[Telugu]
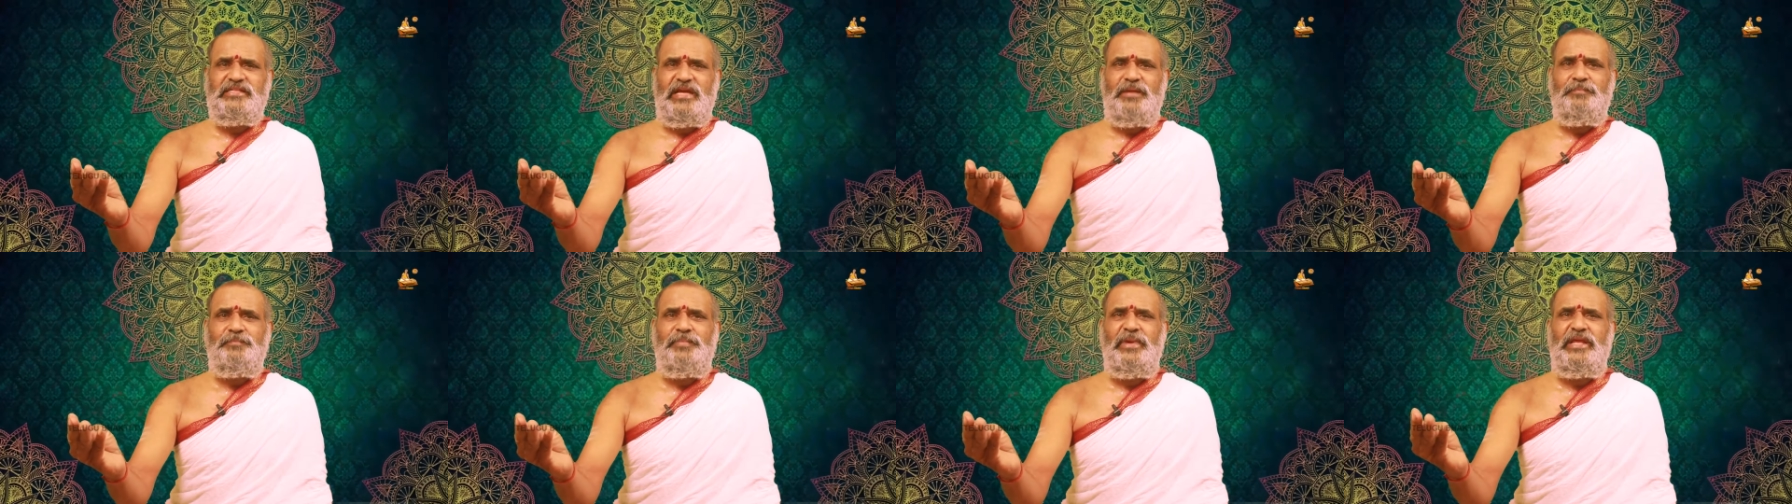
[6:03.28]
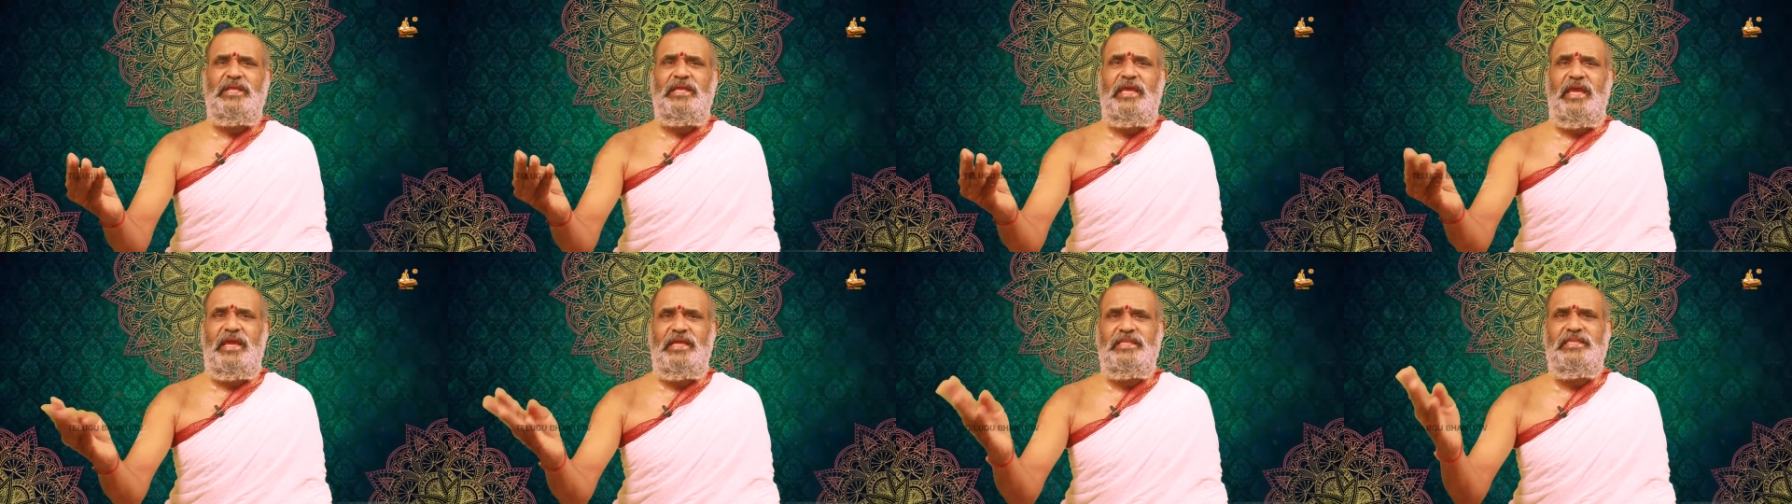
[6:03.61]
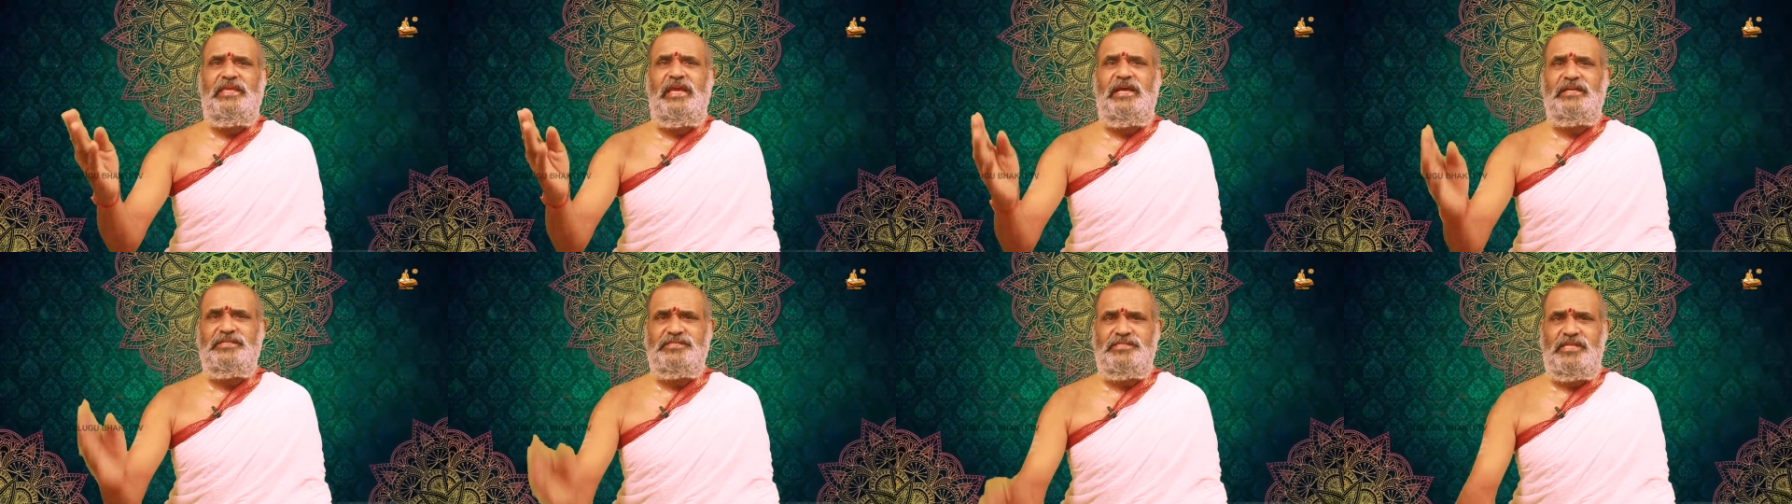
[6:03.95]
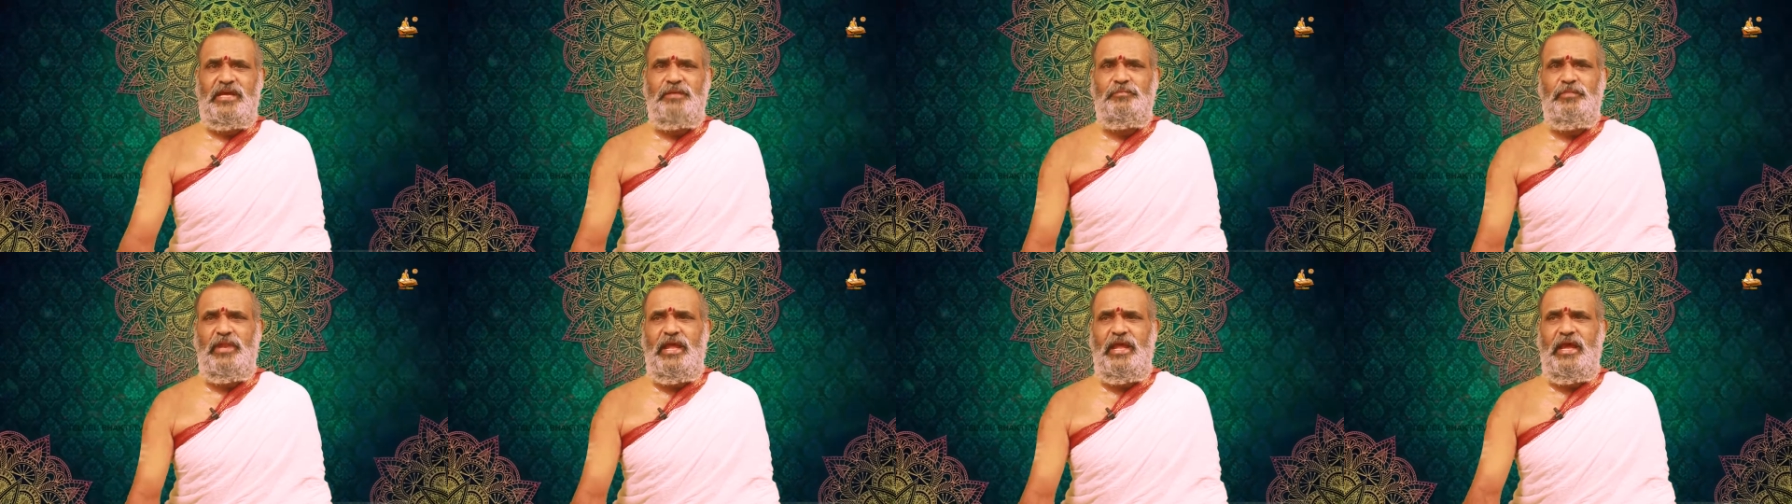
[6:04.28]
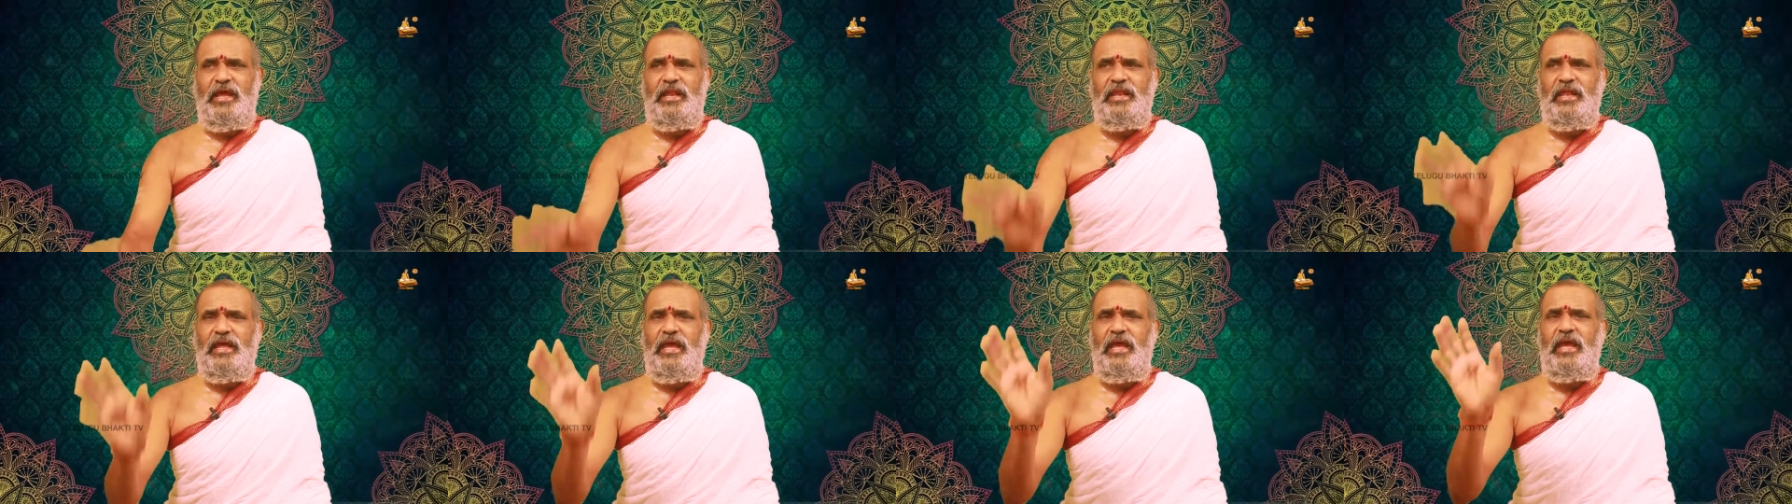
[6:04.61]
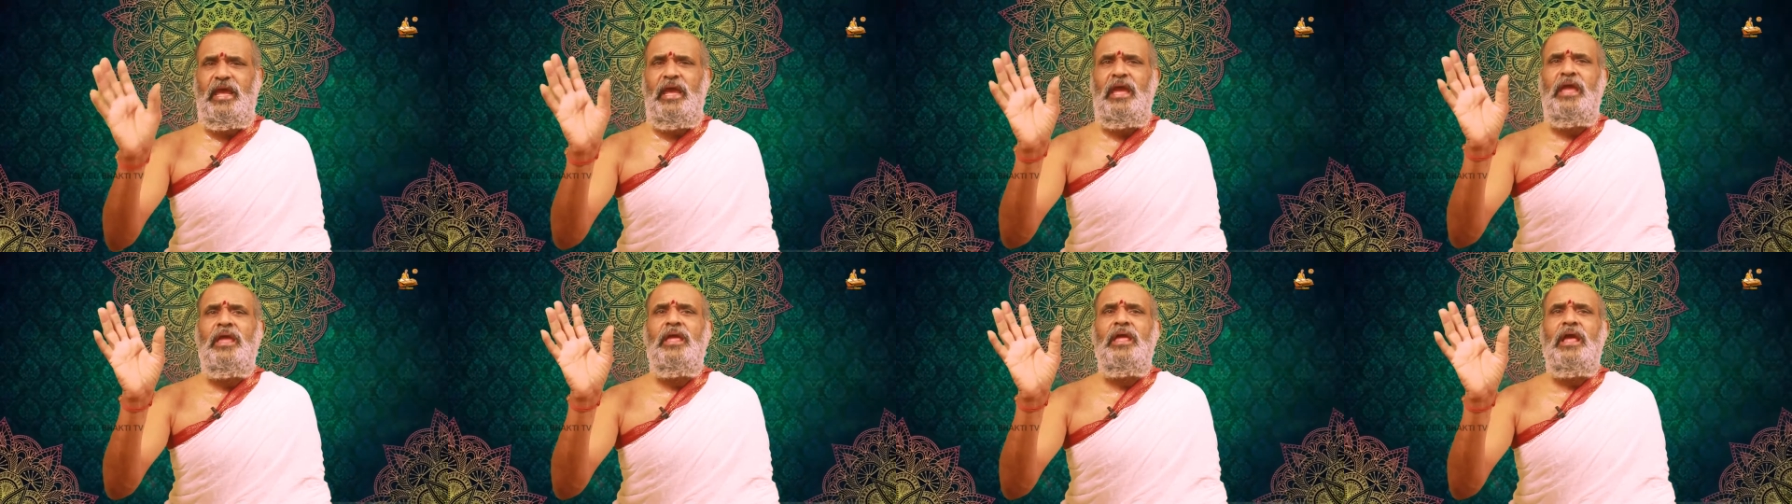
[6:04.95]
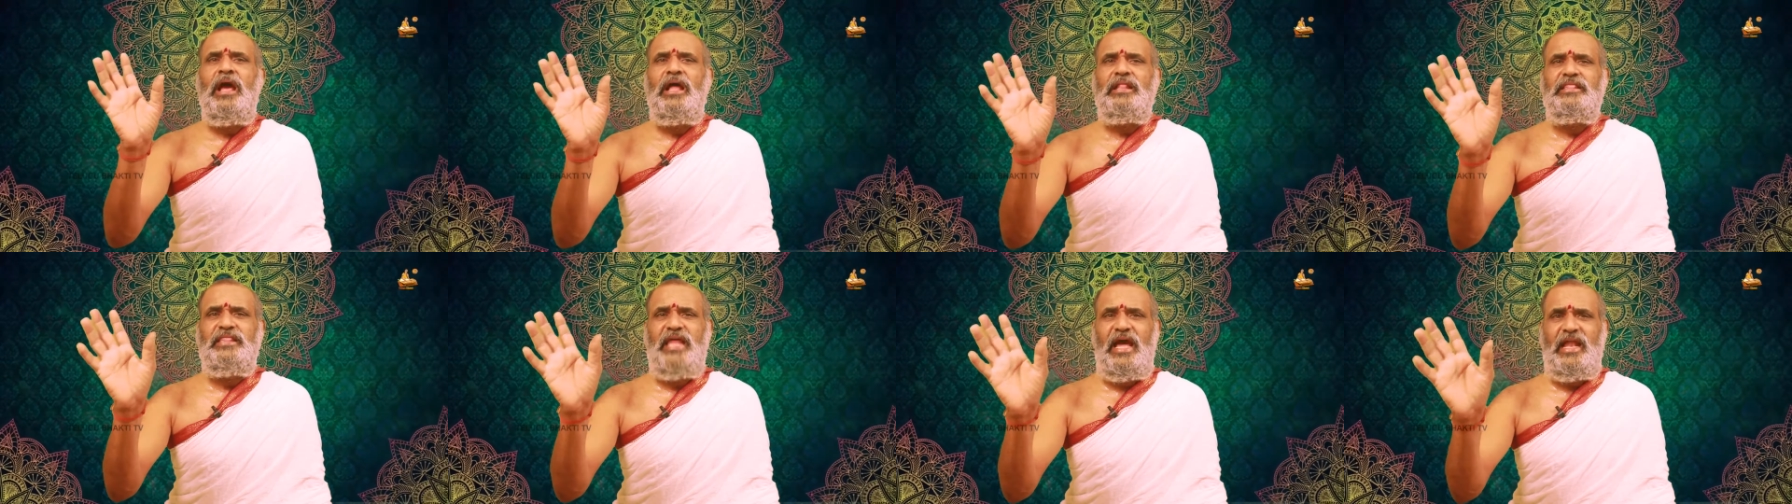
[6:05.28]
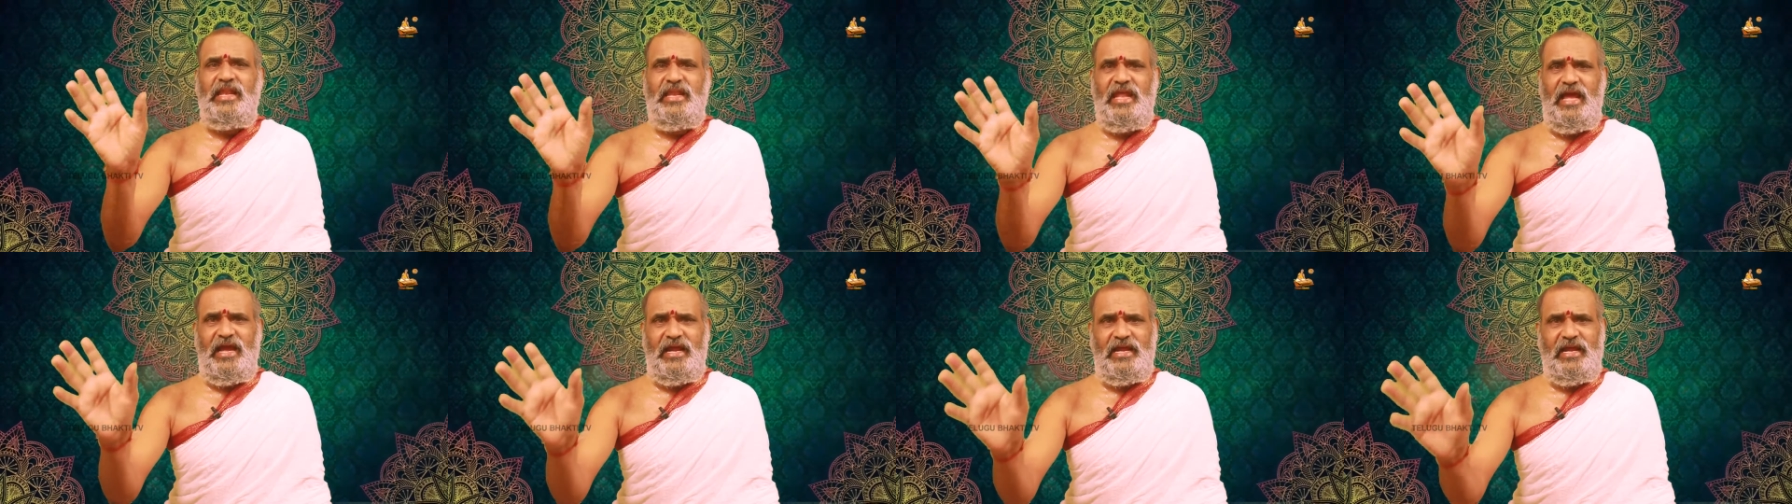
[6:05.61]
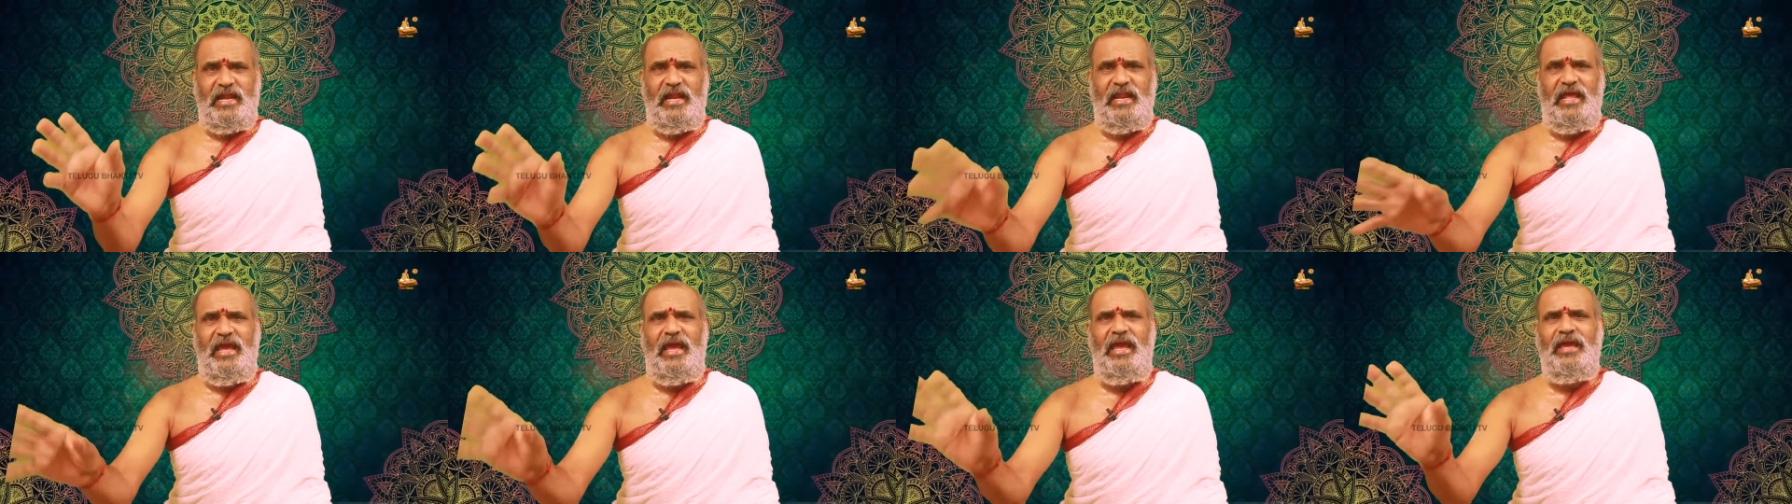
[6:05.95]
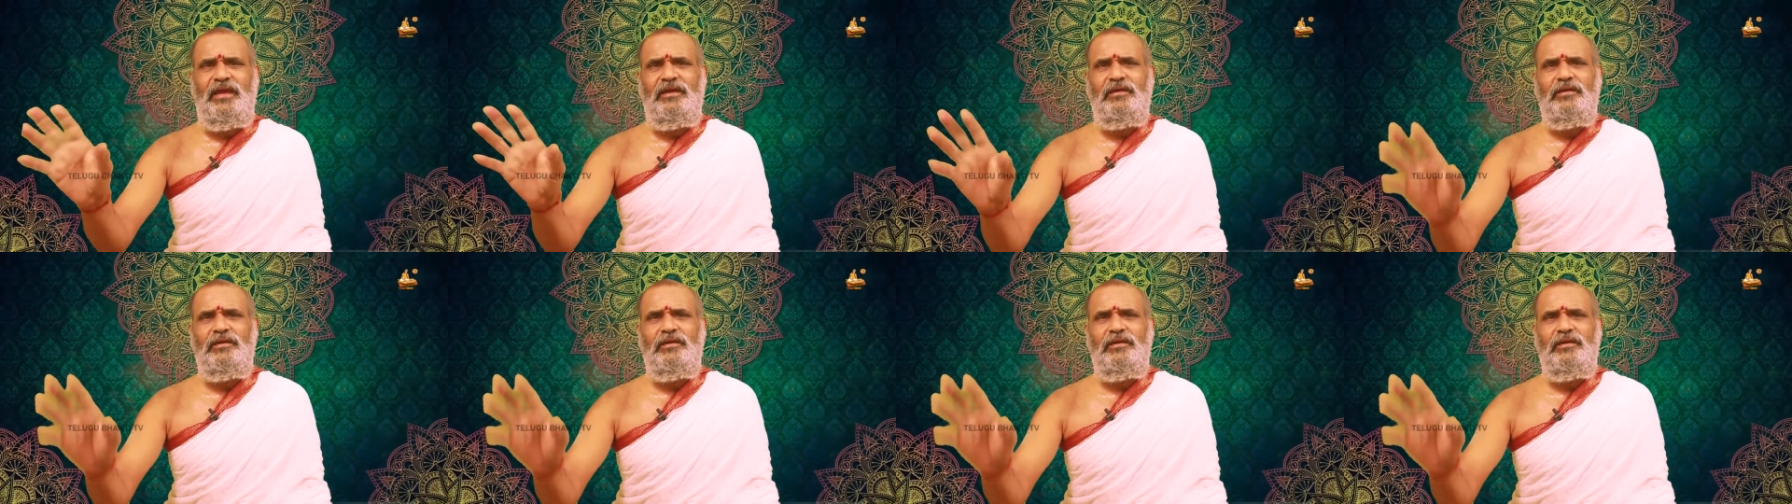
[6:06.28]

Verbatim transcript: చంపి ఏం చేస్తాంలే అని దాన్ని అక్కడే